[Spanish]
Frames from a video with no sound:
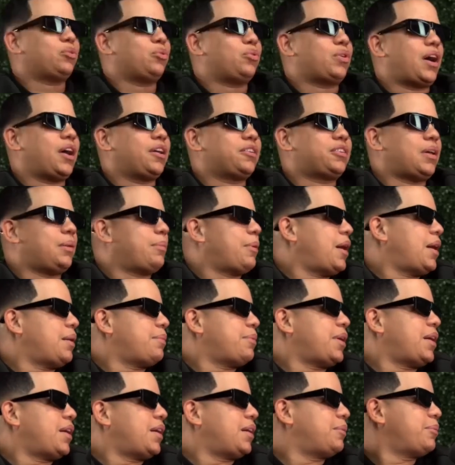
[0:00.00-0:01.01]
casa
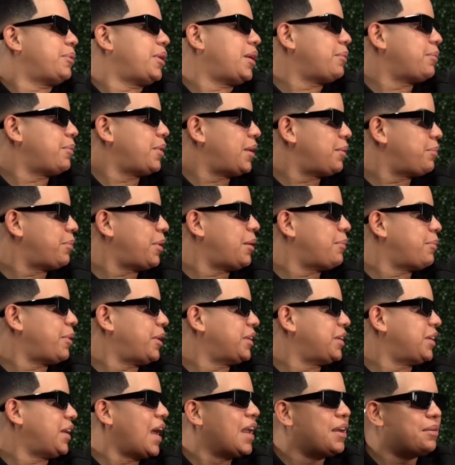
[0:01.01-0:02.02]
para
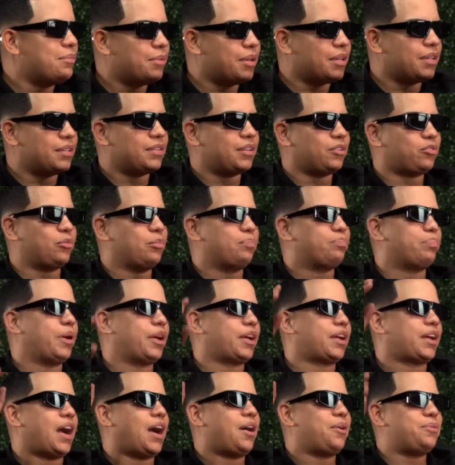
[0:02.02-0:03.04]
tirarme. Es un
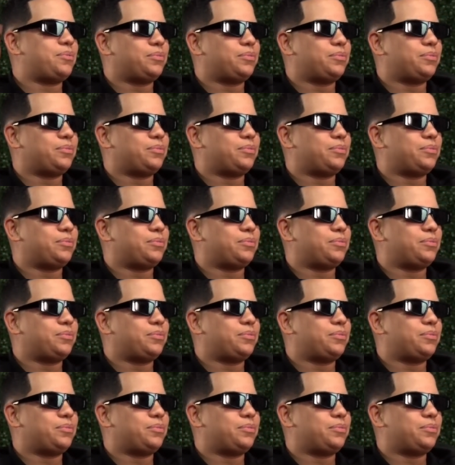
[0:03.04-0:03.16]
pescado.